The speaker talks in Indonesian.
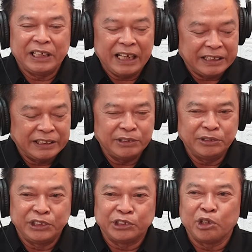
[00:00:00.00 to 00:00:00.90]
lagi
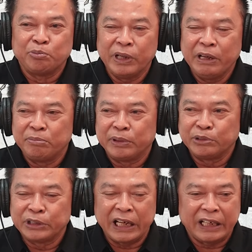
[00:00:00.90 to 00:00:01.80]
uji coba
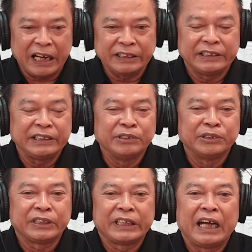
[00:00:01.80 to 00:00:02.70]
berusaha keras ini
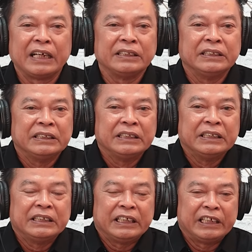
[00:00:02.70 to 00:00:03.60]
untuk yang
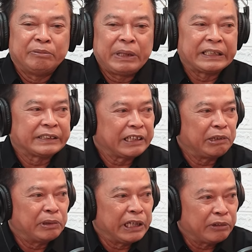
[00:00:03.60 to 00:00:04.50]
uh, magister
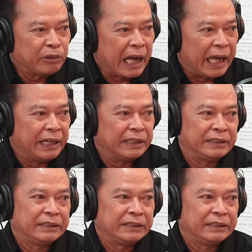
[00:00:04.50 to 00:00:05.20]
ilmu lingkungan.